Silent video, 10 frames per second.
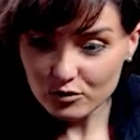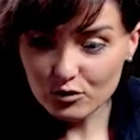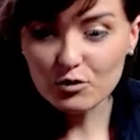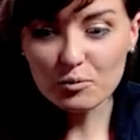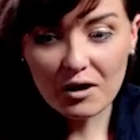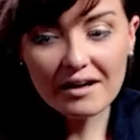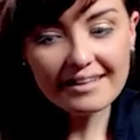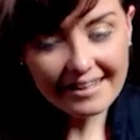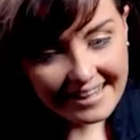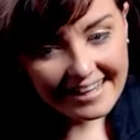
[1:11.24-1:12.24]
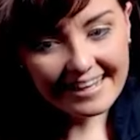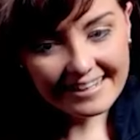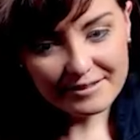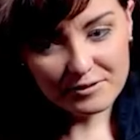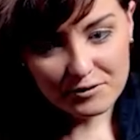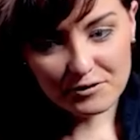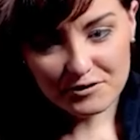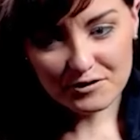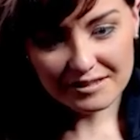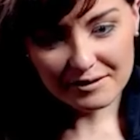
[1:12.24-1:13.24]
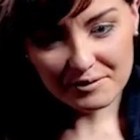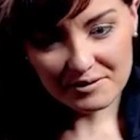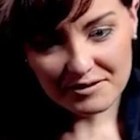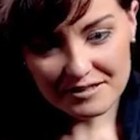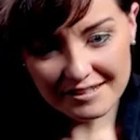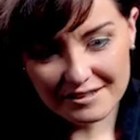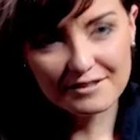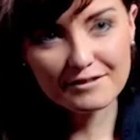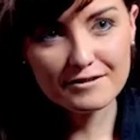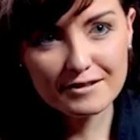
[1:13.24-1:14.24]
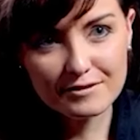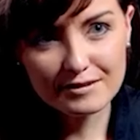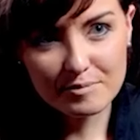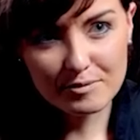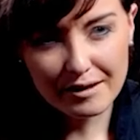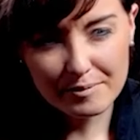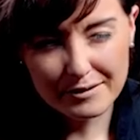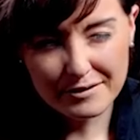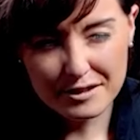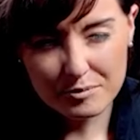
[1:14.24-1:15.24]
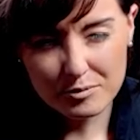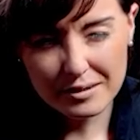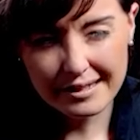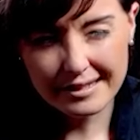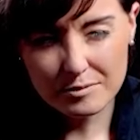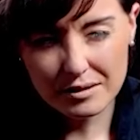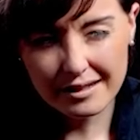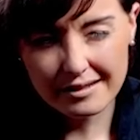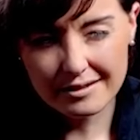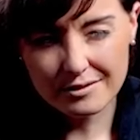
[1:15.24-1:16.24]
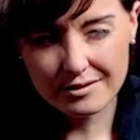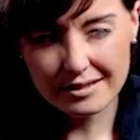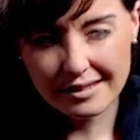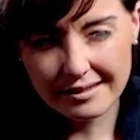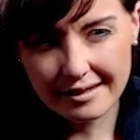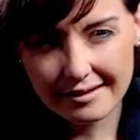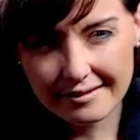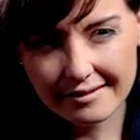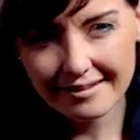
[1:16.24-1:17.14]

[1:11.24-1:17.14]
Selon moi et les 253 chercheurs que j'ai étudiés pour le rapport que j'ai publié la semaine dernière sur notre site internet.